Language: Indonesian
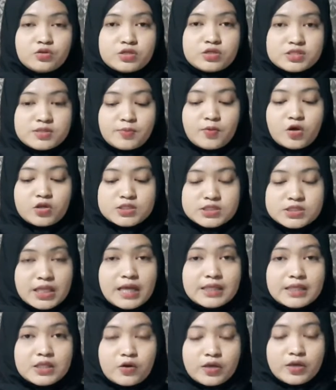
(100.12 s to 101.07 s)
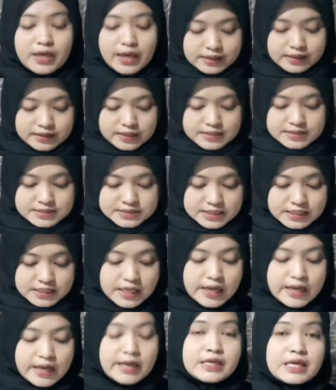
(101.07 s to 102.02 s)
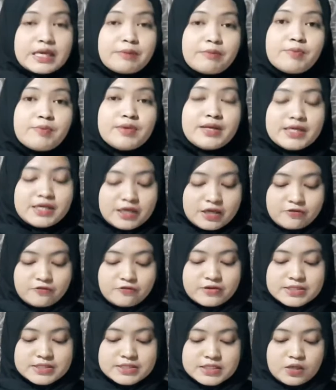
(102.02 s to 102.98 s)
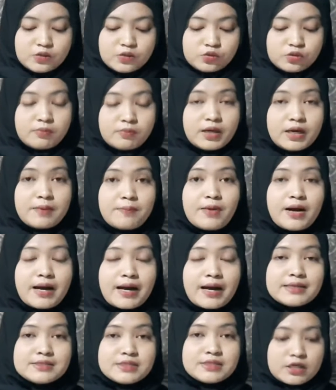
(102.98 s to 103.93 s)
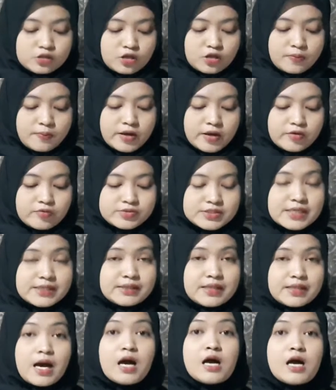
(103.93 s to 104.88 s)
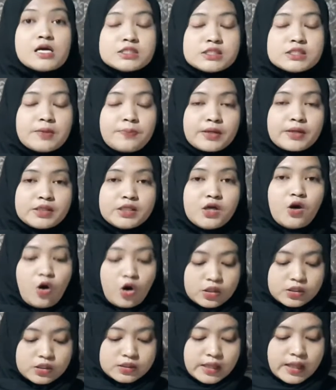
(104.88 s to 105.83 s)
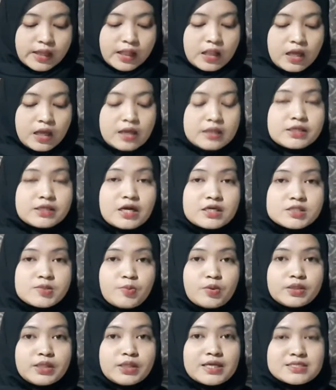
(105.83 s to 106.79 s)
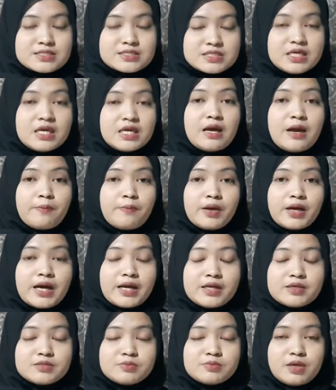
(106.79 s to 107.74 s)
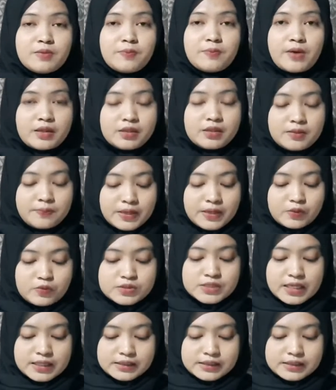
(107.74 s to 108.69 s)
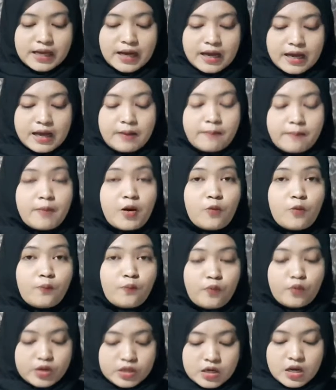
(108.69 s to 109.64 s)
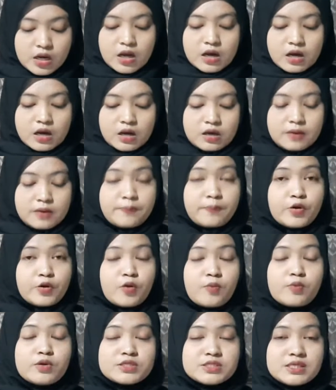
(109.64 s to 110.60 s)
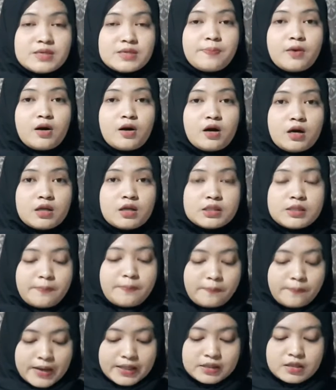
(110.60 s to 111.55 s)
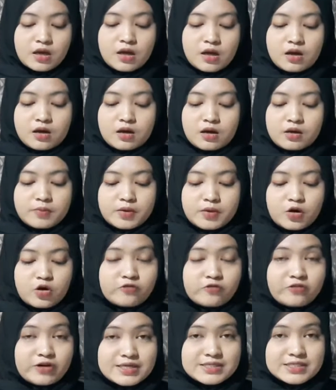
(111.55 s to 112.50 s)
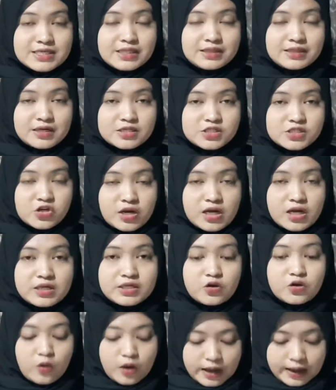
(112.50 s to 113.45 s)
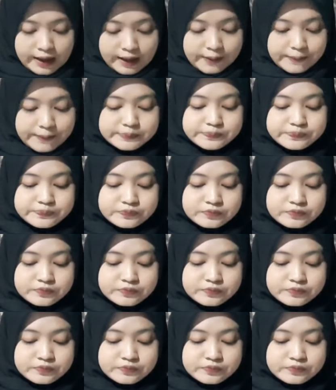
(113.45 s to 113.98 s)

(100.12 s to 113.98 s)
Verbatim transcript: Tourism Council atau KMTC yang memiliki visi untuk mengembangkan sektor pariwisata seperti hotel, transportasi, mekanisme tempat wisata, maupun e, promosi e, tempat konferensi internasional di Doha.